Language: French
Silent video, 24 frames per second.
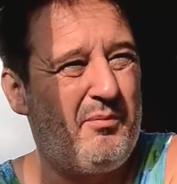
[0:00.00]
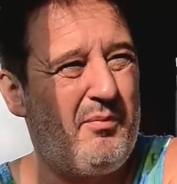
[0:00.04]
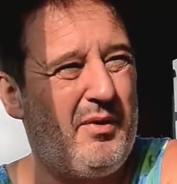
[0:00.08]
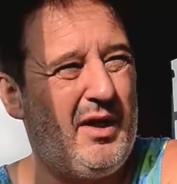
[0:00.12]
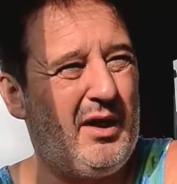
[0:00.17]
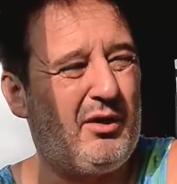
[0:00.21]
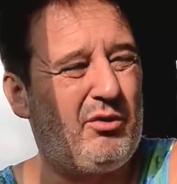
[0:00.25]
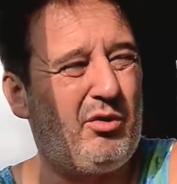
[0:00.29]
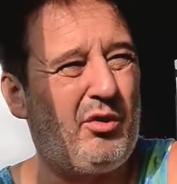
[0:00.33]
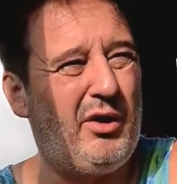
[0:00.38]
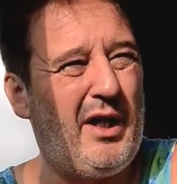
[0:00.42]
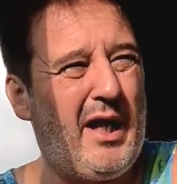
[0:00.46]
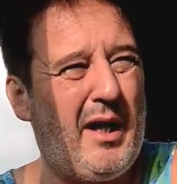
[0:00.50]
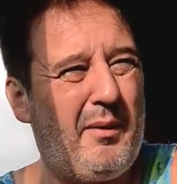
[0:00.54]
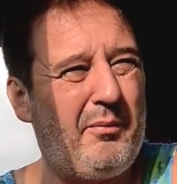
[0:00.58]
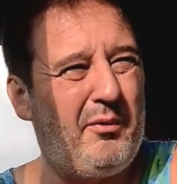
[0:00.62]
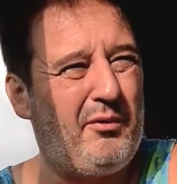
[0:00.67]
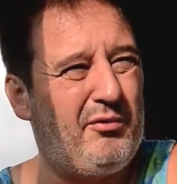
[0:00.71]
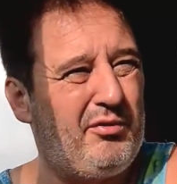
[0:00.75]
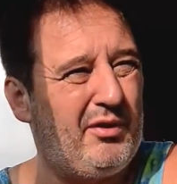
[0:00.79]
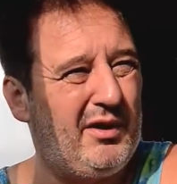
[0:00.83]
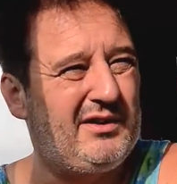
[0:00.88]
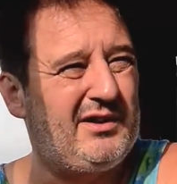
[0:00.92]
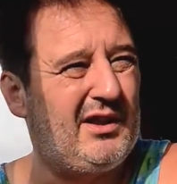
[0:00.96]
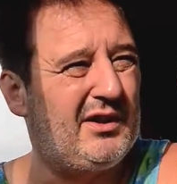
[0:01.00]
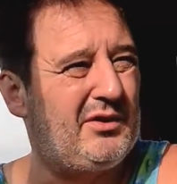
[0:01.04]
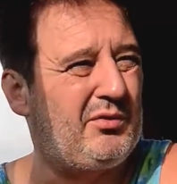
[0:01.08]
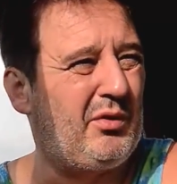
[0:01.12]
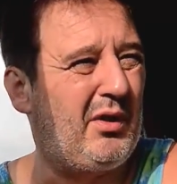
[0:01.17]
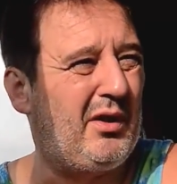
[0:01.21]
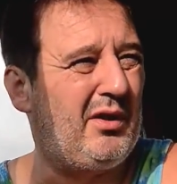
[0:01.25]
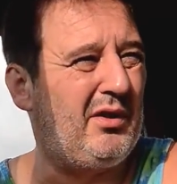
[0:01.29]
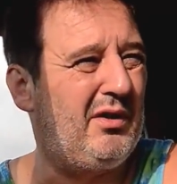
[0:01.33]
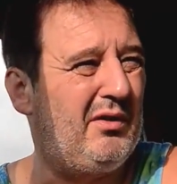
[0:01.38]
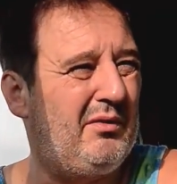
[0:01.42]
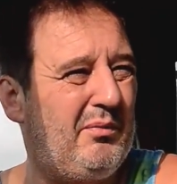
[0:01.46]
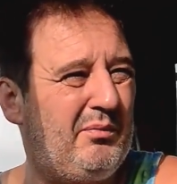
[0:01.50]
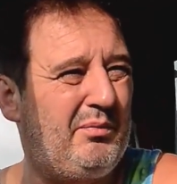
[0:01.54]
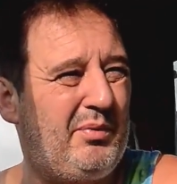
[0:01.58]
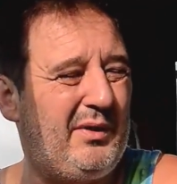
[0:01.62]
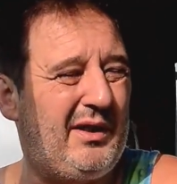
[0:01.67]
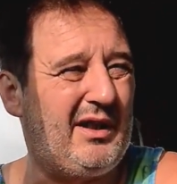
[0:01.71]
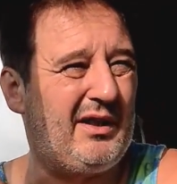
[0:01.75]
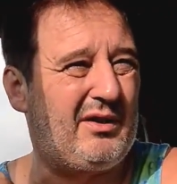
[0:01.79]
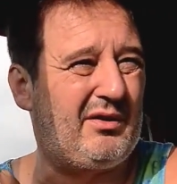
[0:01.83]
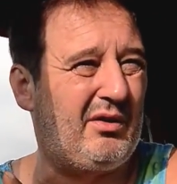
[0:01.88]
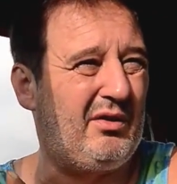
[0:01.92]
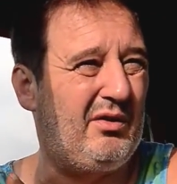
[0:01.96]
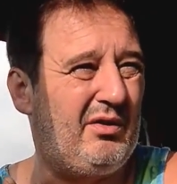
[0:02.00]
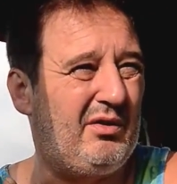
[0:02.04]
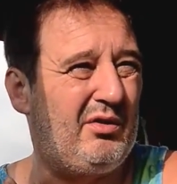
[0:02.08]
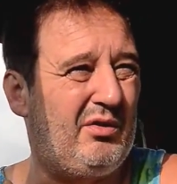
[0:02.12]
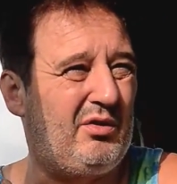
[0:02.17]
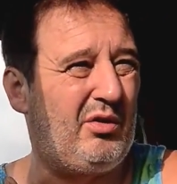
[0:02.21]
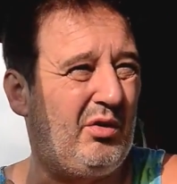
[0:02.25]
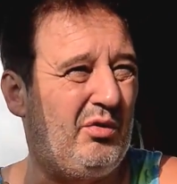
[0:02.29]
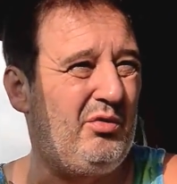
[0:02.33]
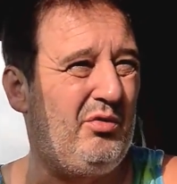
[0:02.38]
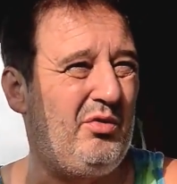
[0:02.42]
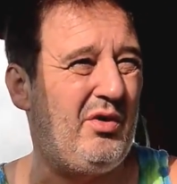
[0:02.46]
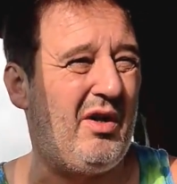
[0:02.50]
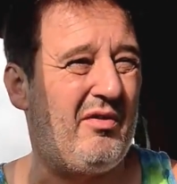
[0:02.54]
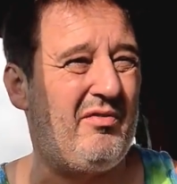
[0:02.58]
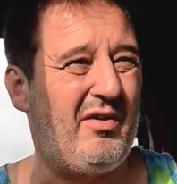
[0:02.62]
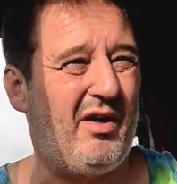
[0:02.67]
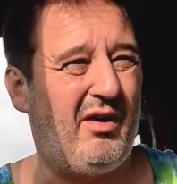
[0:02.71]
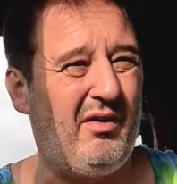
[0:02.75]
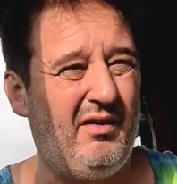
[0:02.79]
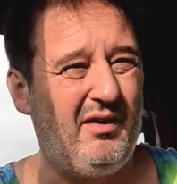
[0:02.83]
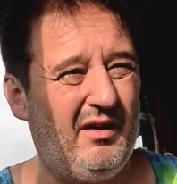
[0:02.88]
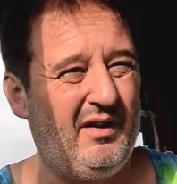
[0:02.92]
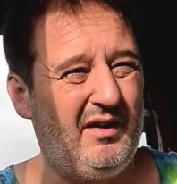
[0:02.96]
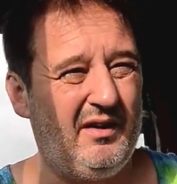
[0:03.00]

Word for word: il y a trop d'herbe, il faudrait que ça soit euh, peut-être euh, tendu avant.